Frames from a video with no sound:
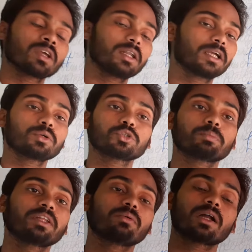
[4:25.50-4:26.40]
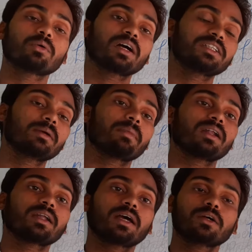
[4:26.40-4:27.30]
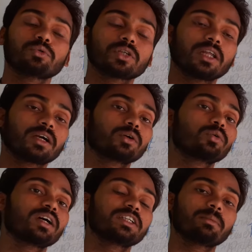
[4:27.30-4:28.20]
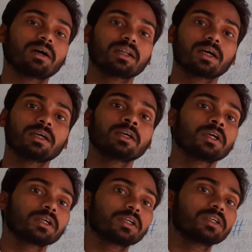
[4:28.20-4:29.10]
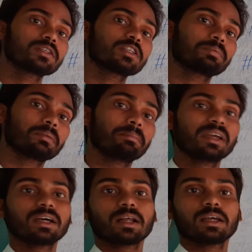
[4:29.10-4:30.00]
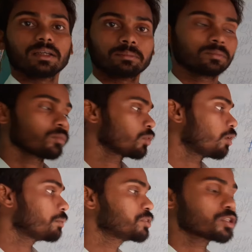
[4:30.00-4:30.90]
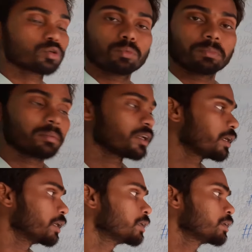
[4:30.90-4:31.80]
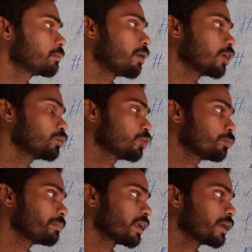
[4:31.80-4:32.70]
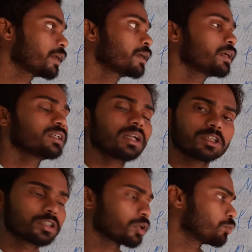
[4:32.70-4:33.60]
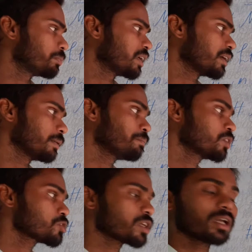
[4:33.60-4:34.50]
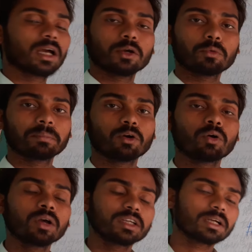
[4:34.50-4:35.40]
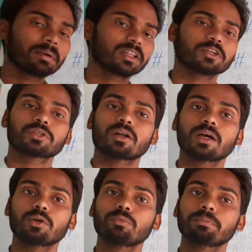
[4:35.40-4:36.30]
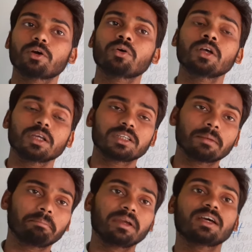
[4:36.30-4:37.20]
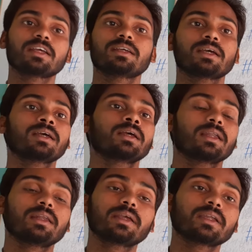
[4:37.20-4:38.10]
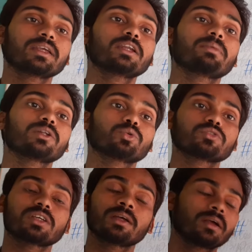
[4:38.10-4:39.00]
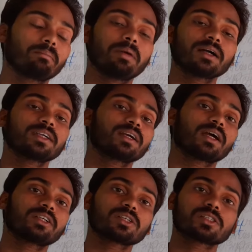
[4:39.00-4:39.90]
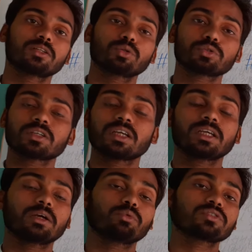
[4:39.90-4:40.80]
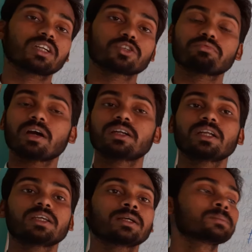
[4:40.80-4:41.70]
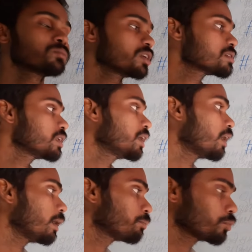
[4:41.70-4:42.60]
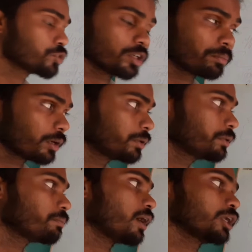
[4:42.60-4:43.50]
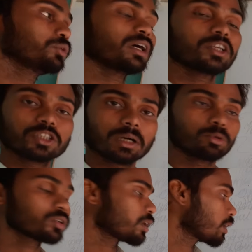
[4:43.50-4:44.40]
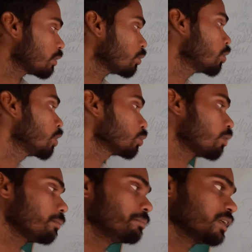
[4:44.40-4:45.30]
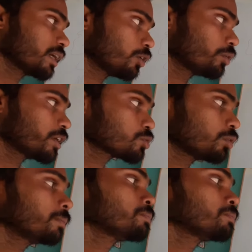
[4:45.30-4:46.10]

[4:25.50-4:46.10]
लेकिन कुछ विद्वानों का ये मानना है कुछ लेखकों का ये मानना है कि ये सिर्फ बेयर है अब जिस रूप में भी रहे भालू के रूप में रहे या रिच के रूप में रहे सहना के रूप में हो या बर्दाश्त करना के रूप में हो ये बेयर ही है लेकिन इन बातों से बाकी के राइटर संतुष्ट नहीं हैं वो सेटिस्फाइड नहीं हैं इसलिए आपको जब कभी भी भालू या रिच का बोध कराना हो तो आप बेयर कहोगे इसको